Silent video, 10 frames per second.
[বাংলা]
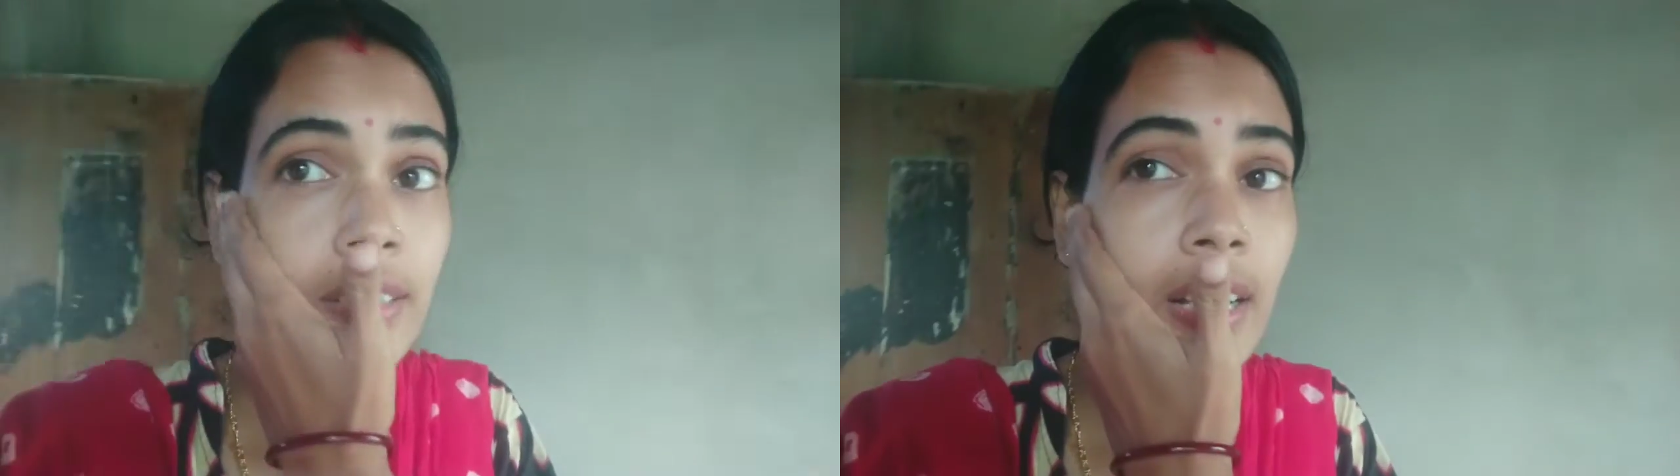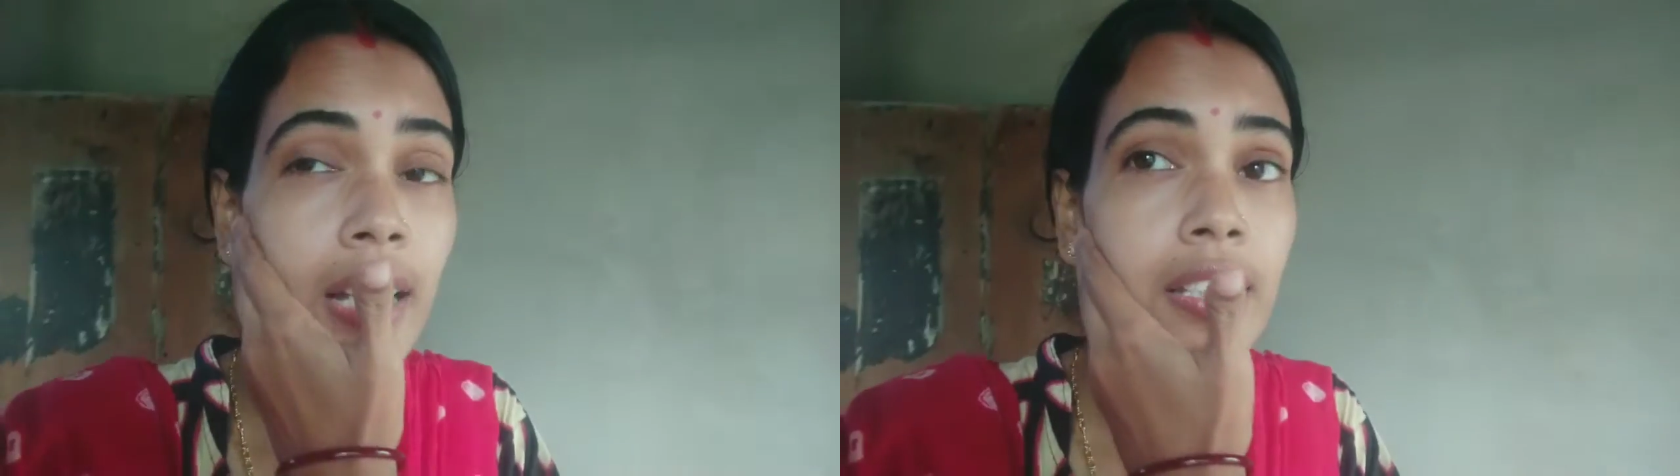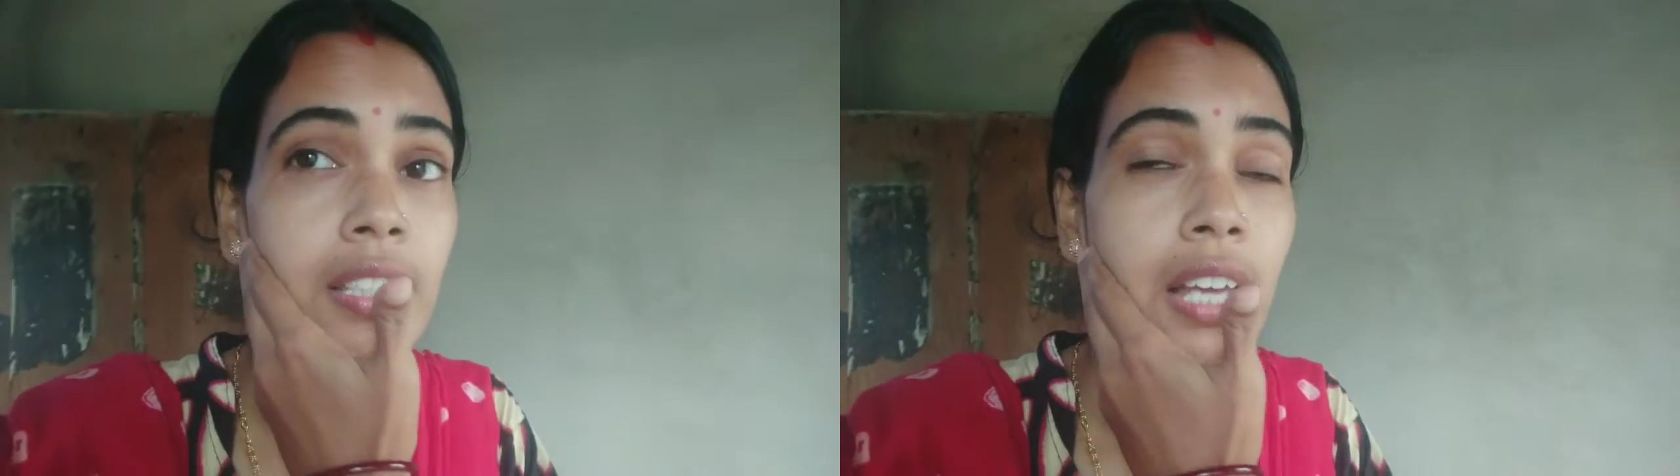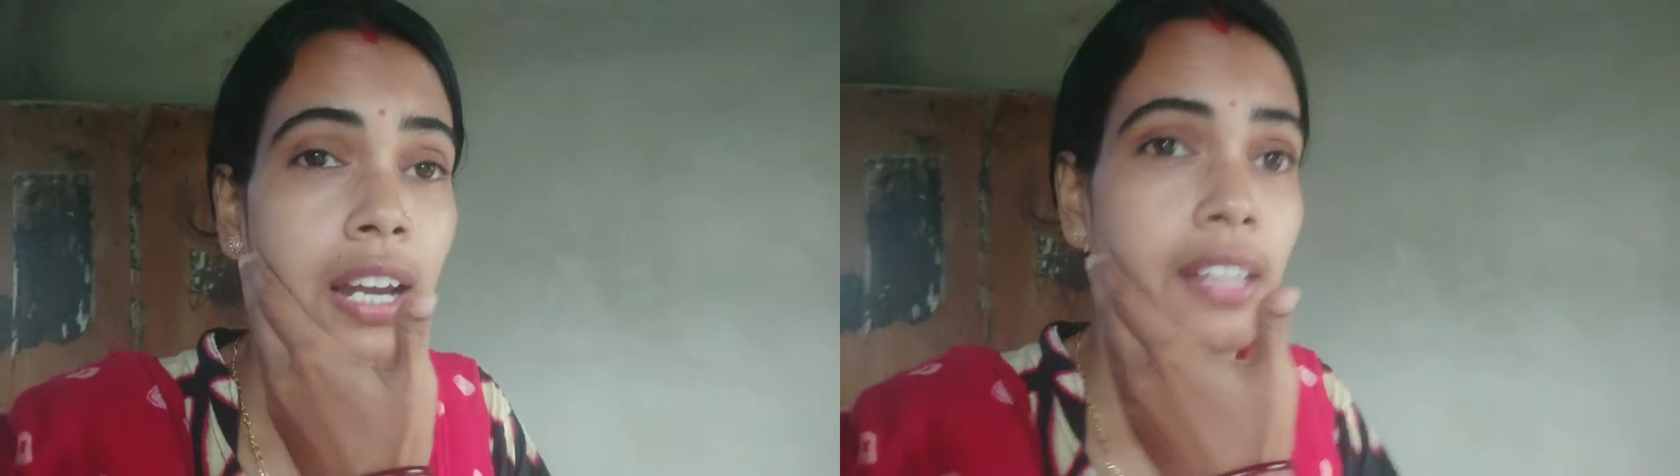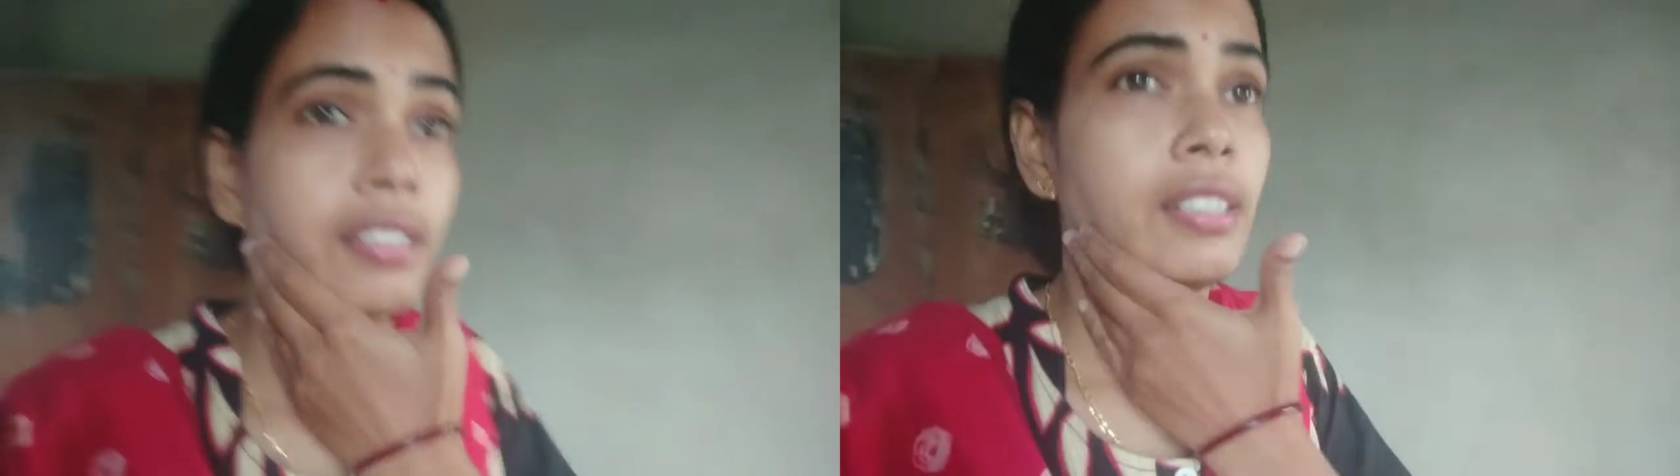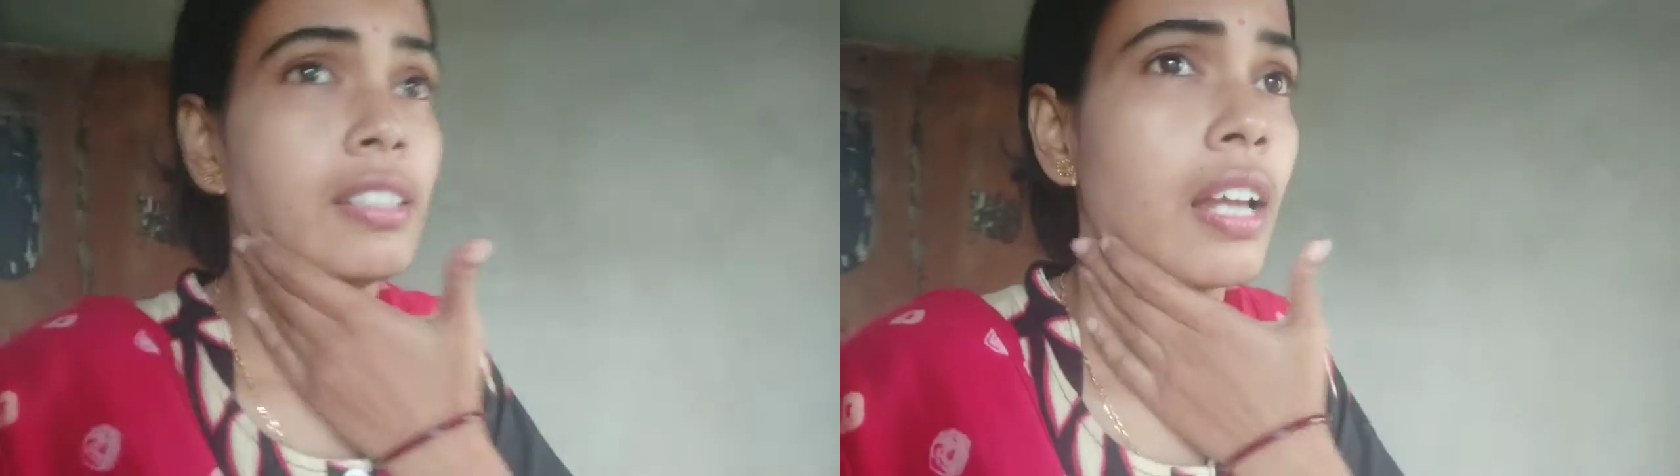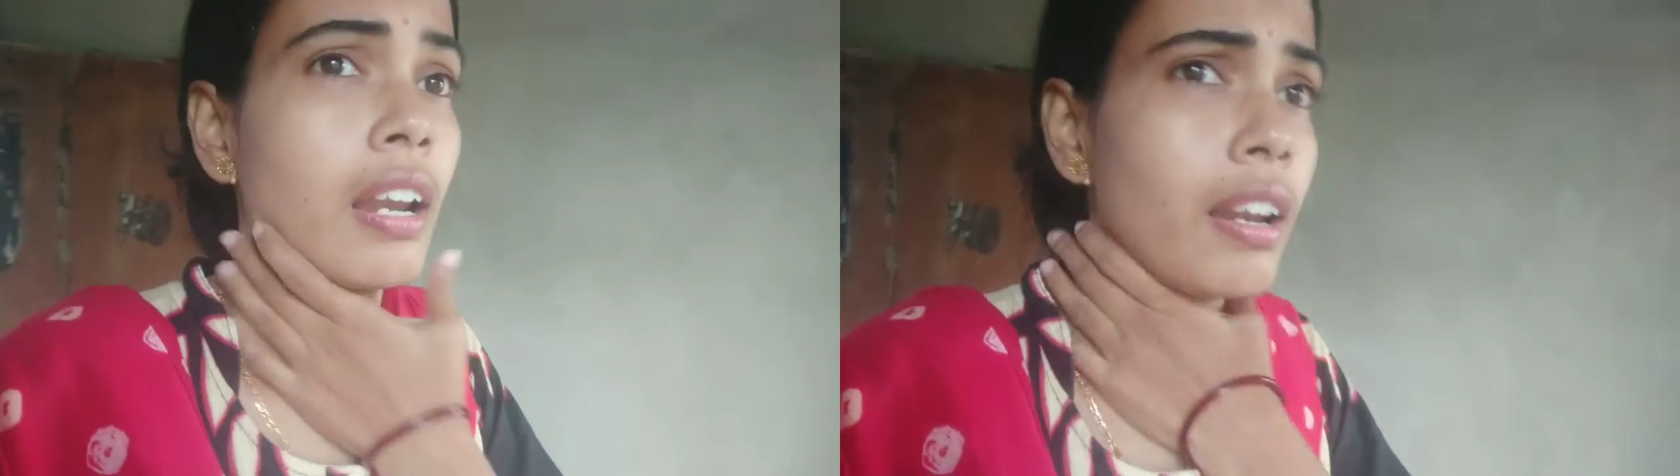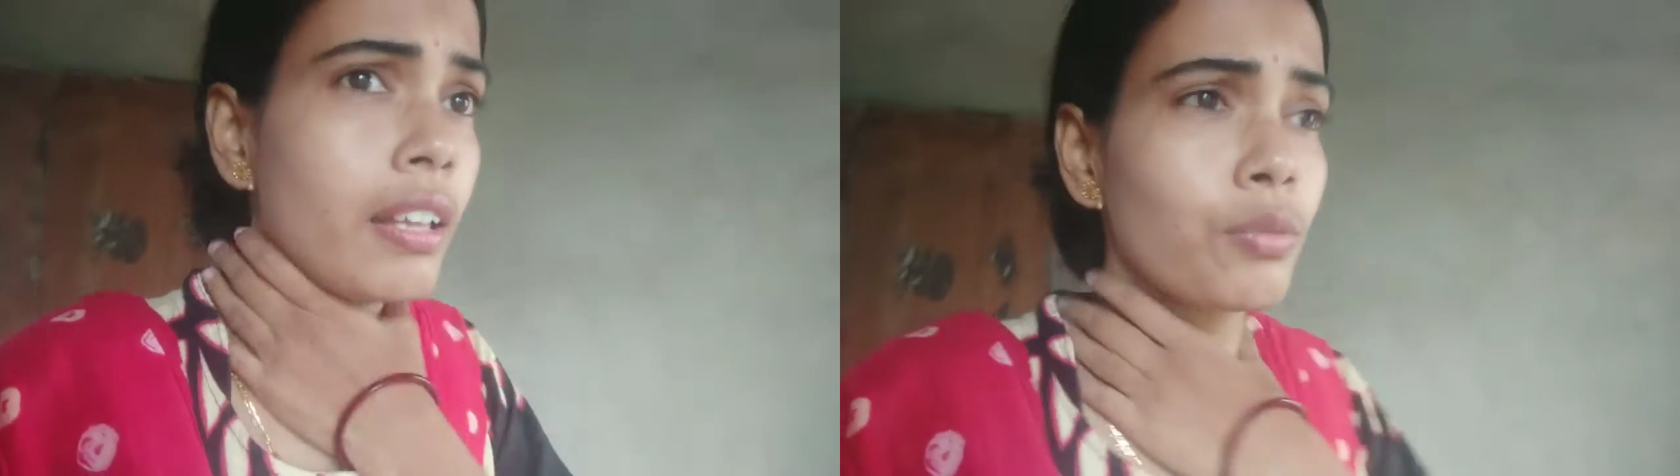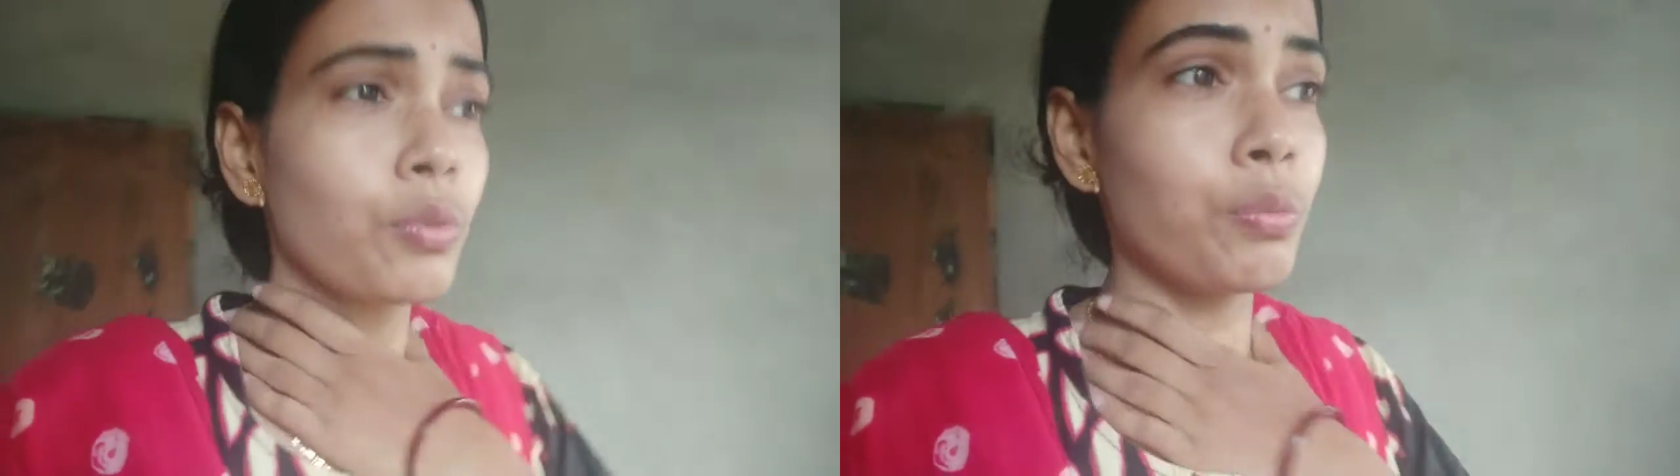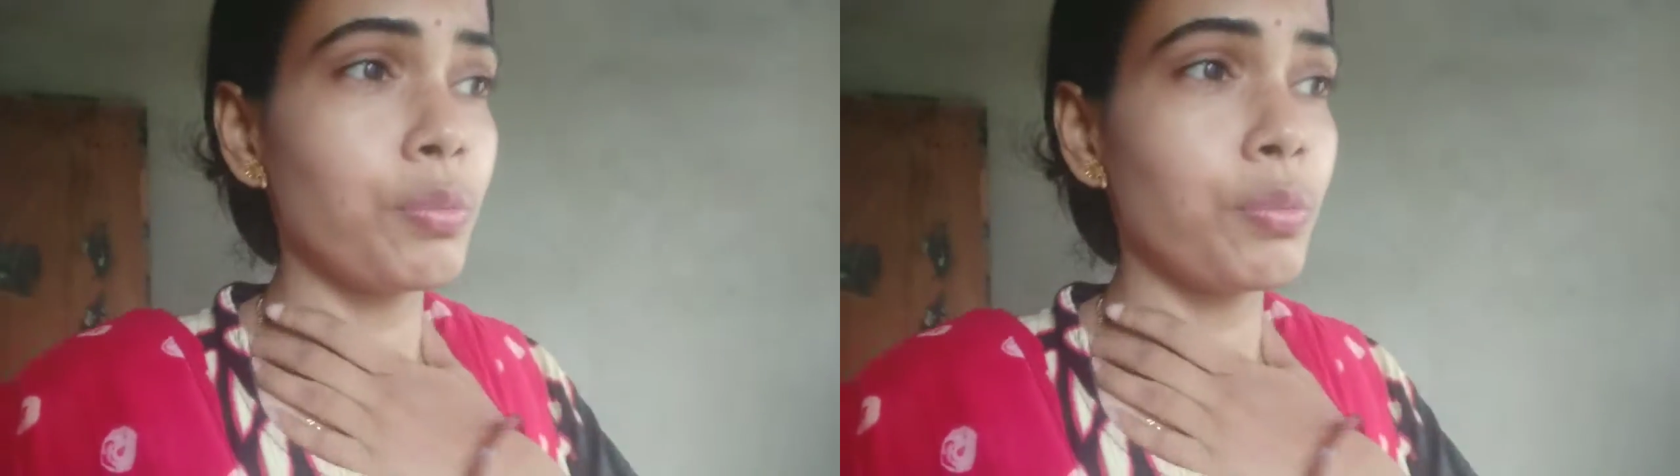কালকে সারাদিন সারা রাত খুব